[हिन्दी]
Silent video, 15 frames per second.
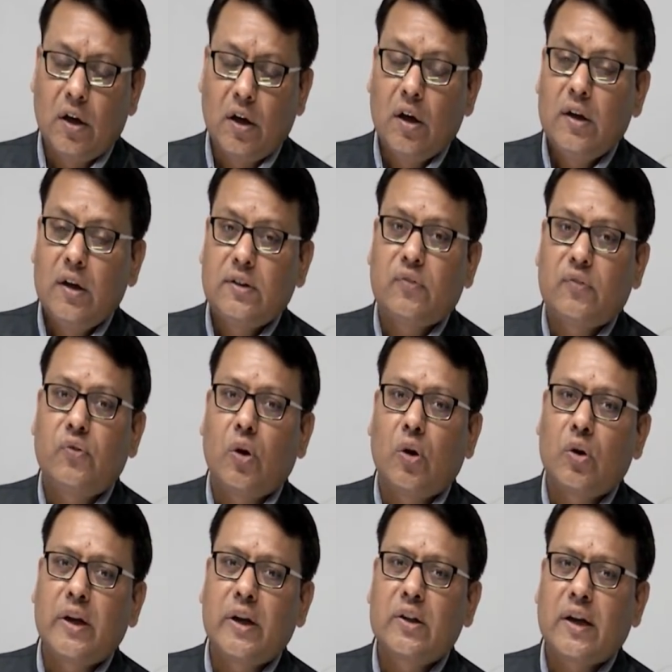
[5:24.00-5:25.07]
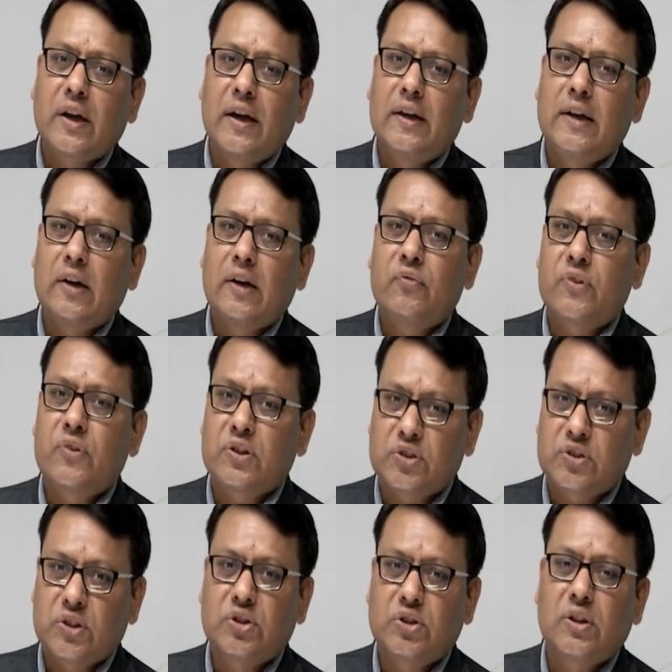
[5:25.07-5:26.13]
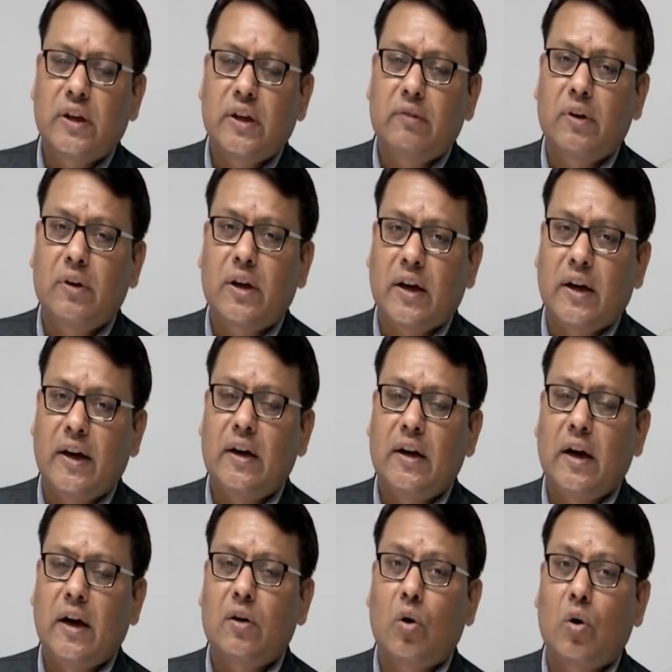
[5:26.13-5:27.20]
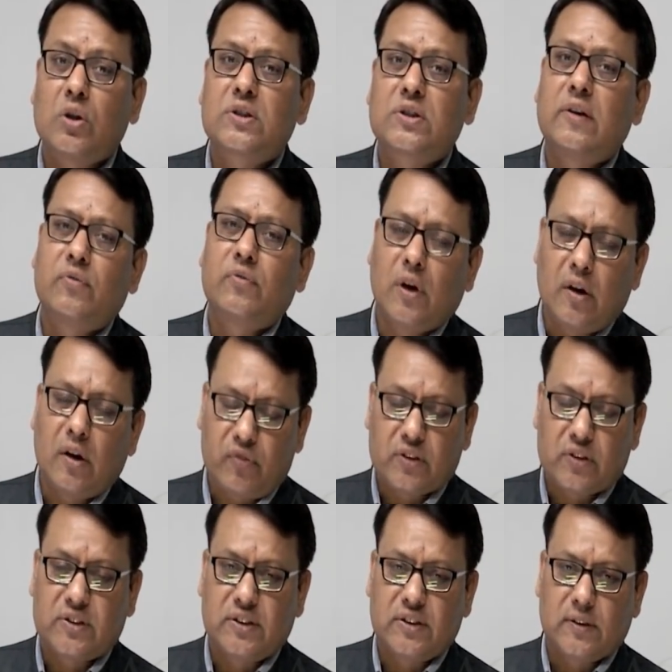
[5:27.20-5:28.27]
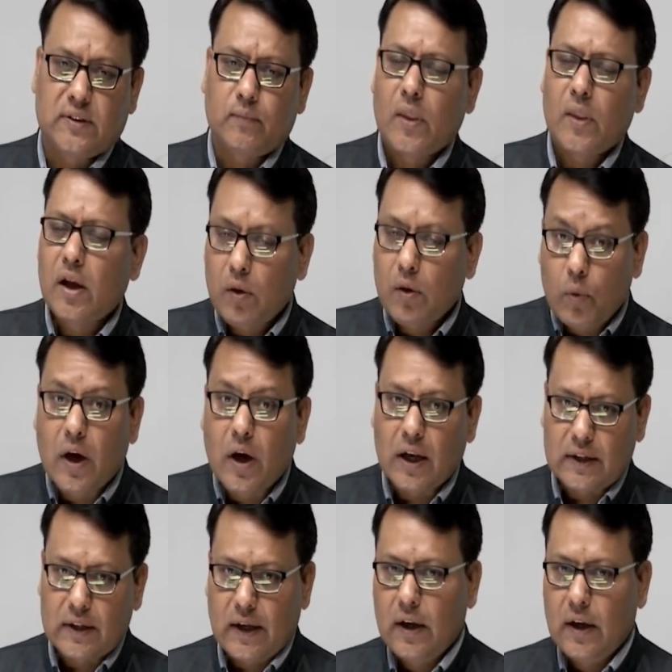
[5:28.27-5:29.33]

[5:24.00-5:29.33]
जब फॉलो नहीं है तो कहीं ना कहीं फ्रस्ट्रेशन इट विल क्रिएट एंड कॉज फ्रस्ट्रेशन वो गलत है